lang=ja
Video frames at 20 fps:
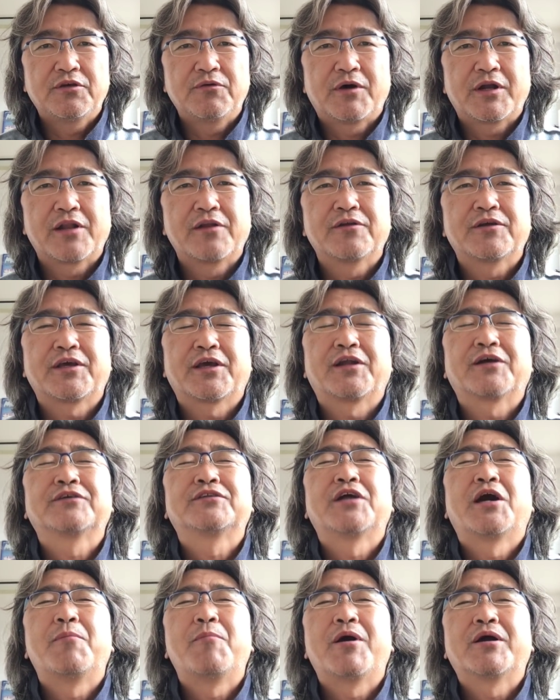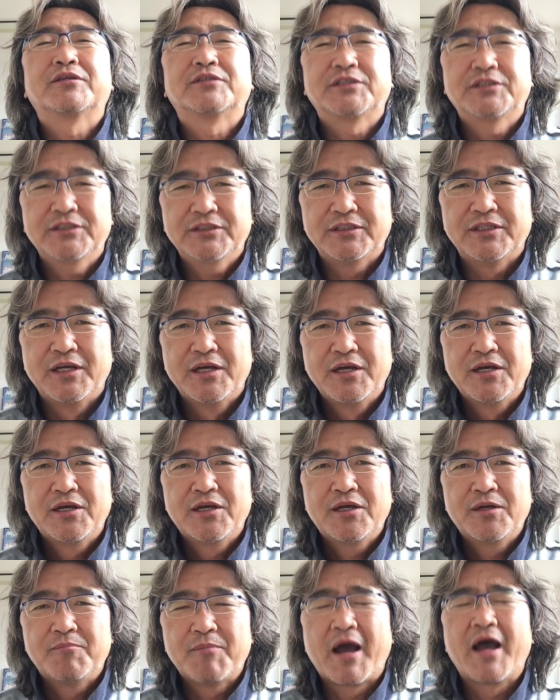言われるキャラクターもあるし、
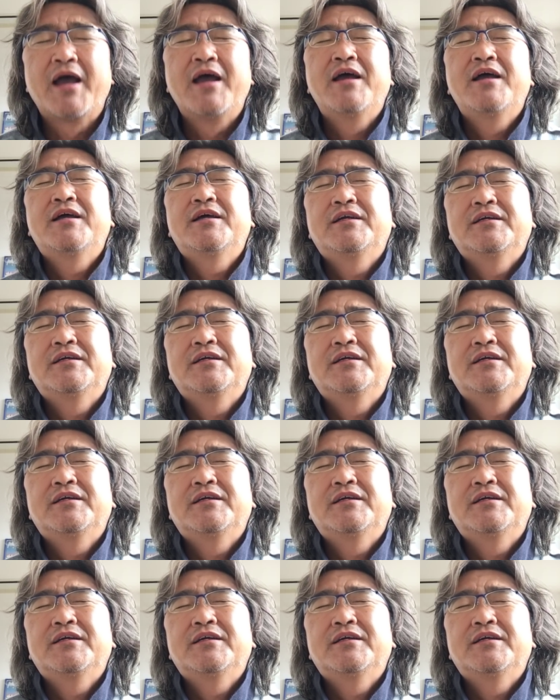まあ